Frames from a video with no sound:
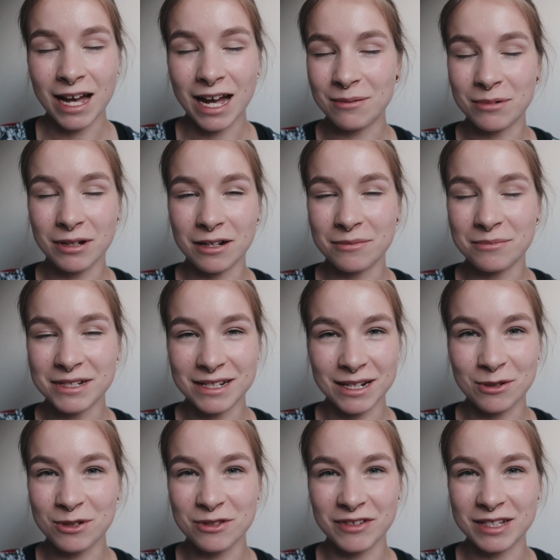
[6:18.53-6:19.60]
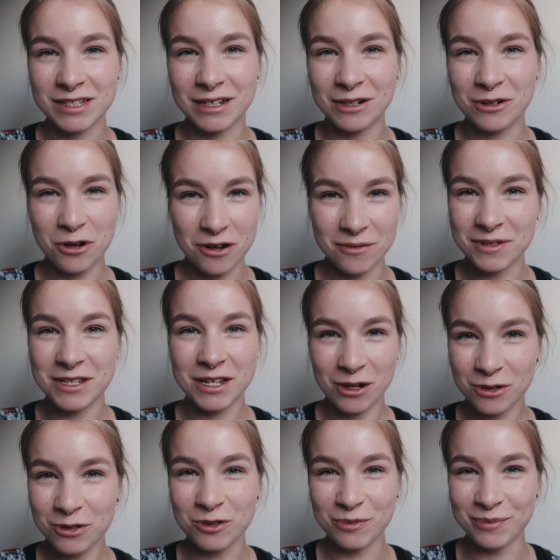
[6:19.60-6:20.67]
Aber mit Leitungswasser komme ich
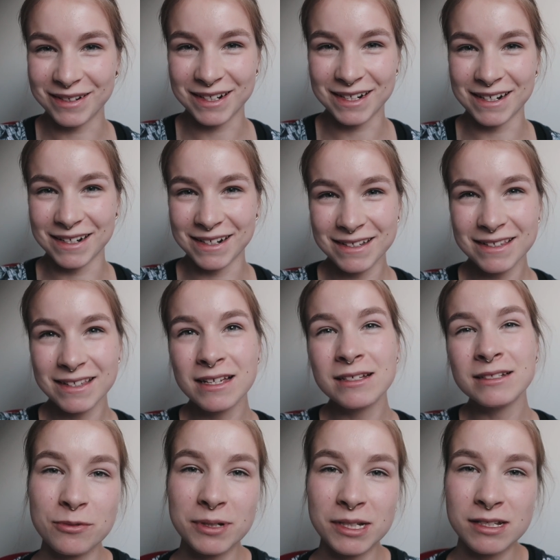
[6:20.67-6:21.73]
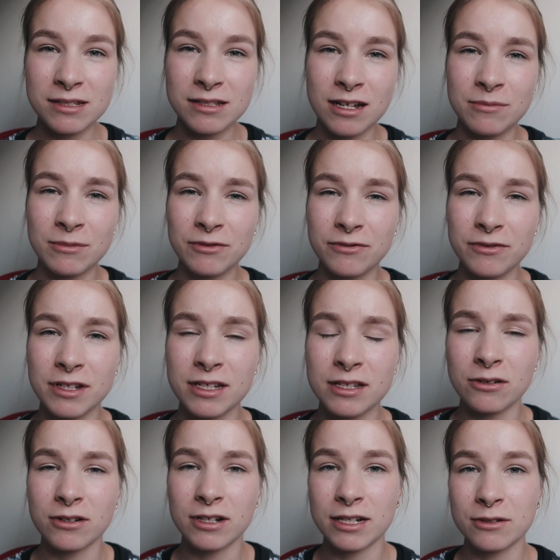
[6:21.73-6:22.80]
auch super klar. Übrigens kann man, finde ich,
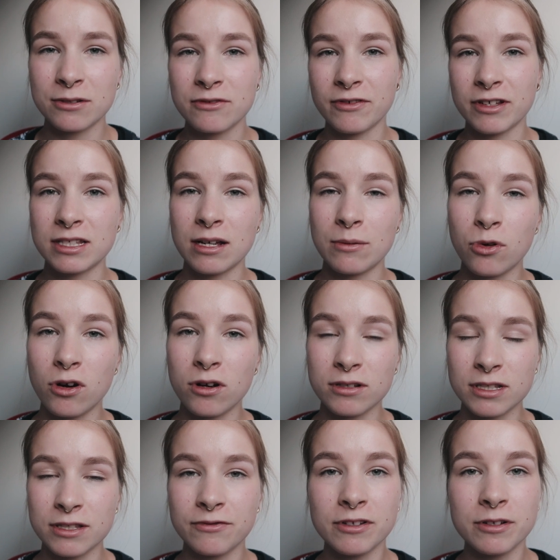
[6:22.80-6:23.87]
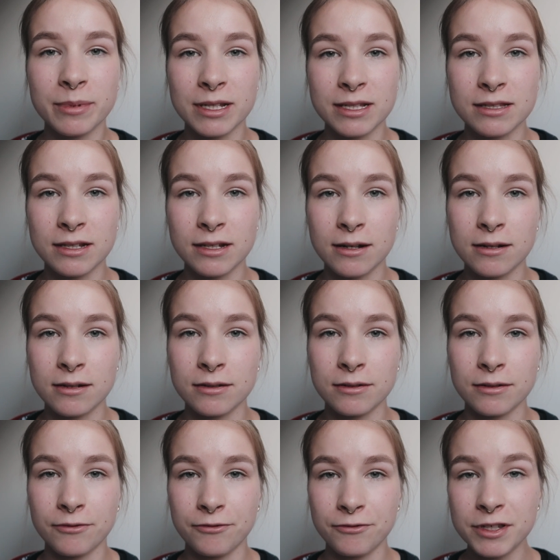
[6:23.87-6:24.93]
auch Leitungswasser morgens viel besser
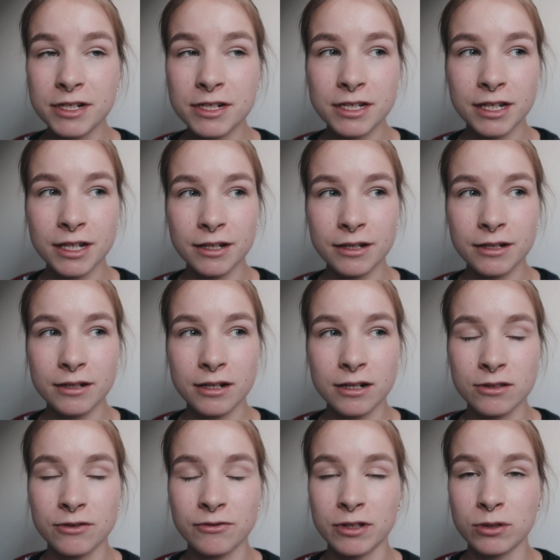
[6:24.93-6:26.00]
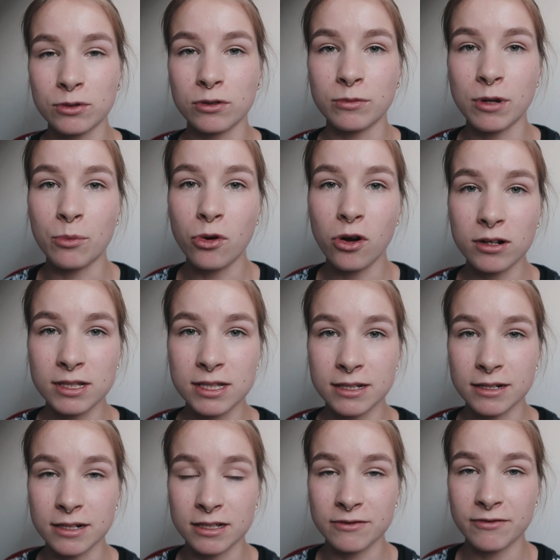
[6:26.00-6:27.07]
viel trinken. Also ich versuche immer morgens
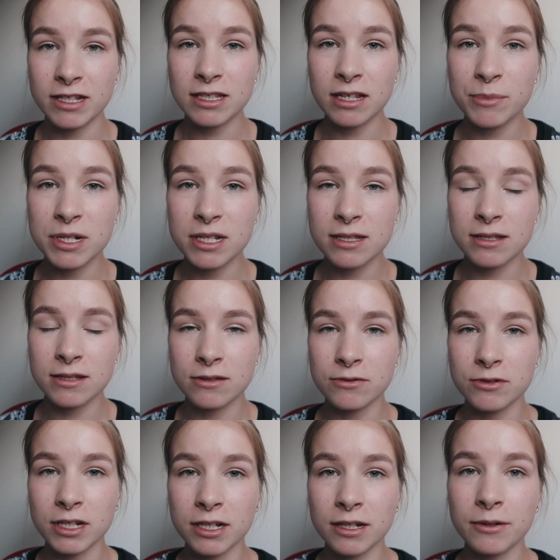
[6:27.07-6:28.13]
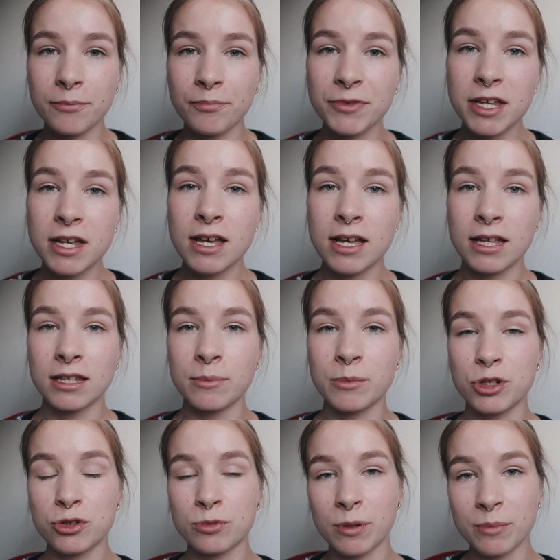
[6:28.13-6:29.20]
ein Glas Wasser mindestens zu trinken,
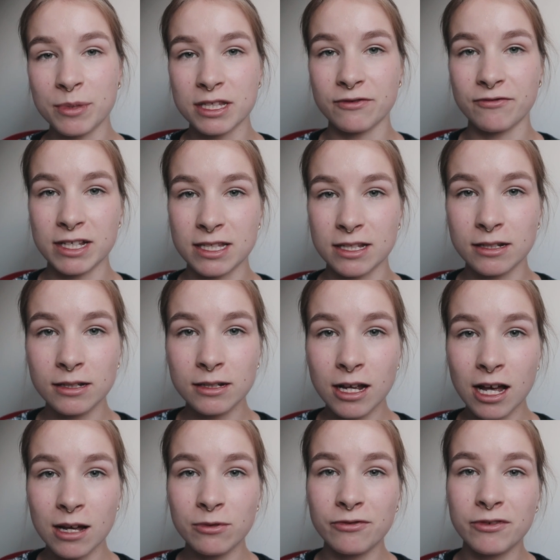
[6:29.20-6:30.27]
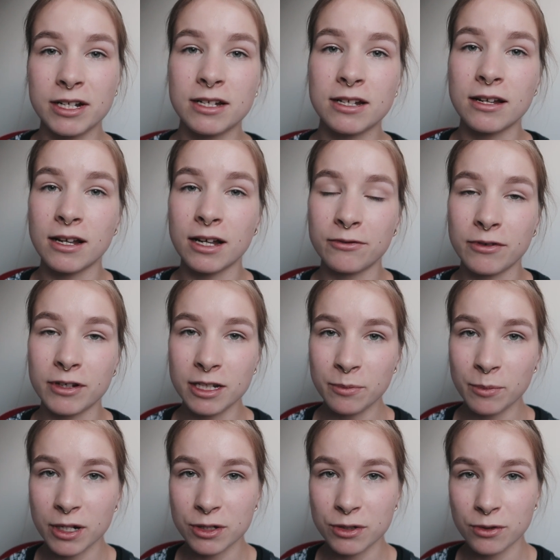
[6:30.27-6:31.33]
damit ich schon mal ein bisschen Wasser drin habe, weil in der Nacht
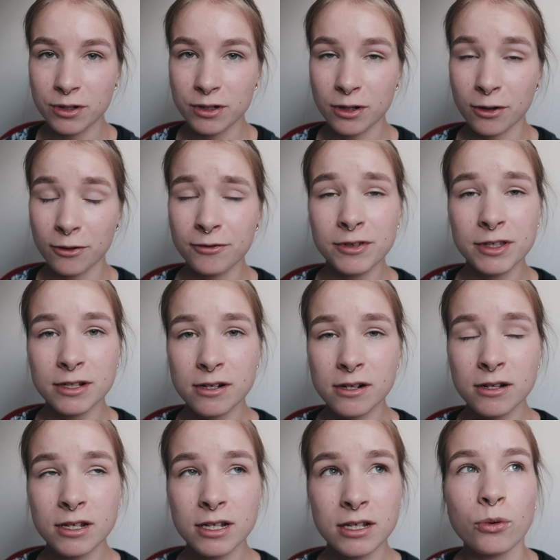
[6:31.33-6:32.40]
verliert man natürlich auch viel.